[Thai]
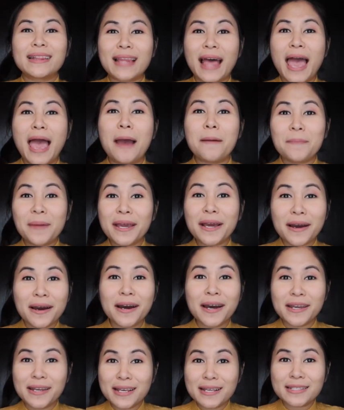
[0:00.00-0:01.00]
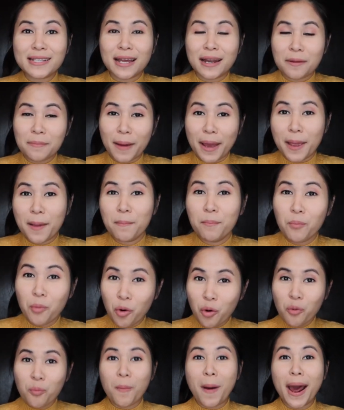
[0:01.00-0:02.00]
แต่ไม่เคยที่จะทำไม
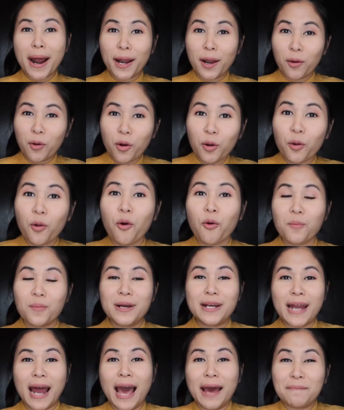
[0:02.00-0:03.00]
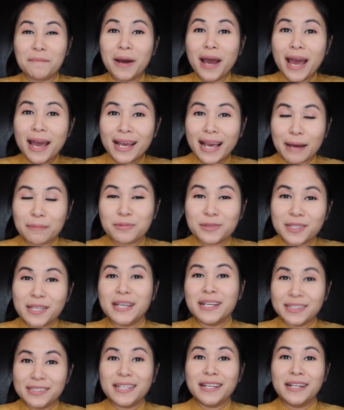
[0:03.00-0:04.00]
มุ่งมั่นแล้วก็ลงมือทำกับ
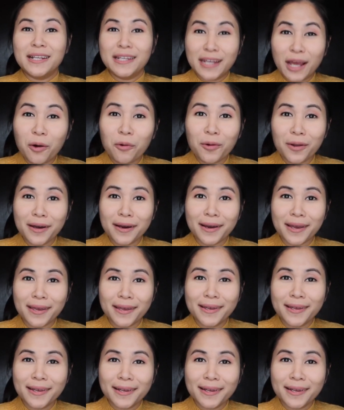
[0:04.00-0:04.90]
สิ่งสิ่งเดียวเลย